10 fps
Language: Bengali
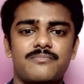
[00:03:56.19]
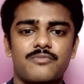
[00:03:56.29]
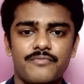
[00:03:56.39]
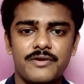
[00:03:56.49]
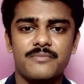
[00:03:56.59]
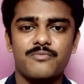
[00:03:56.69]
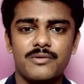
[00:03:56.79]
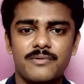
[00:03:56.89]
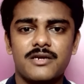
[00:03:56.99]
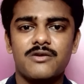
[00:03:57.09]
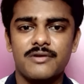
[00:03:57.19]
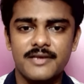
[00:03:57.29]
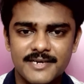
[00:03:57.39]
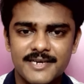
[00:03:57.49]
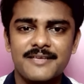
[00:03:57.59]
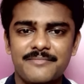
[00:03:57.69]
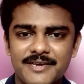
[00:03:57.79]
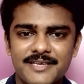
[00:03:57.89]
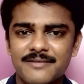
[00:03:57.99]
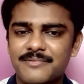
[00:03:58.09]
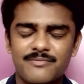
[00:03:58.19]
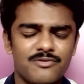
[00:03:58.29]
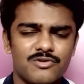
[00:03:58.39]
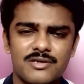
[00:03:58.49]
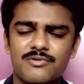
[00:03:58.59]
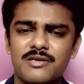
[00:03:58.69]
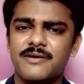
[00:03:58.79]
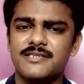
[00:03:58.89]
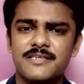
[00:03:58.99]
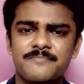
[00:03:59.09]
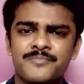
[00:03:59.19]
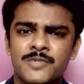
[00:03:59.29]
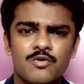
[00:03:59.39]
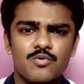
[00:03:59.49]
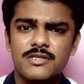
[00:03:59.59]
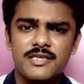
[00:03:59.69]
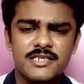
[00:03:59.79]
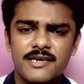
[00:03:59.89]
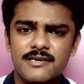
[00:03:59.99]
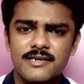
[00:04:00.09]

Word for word: প্রফিটের পরিমাণটা অনেকটাই বেড়ে যাবে এবং মোটামুটি মাসে কুড়ি তিরিশ হাজার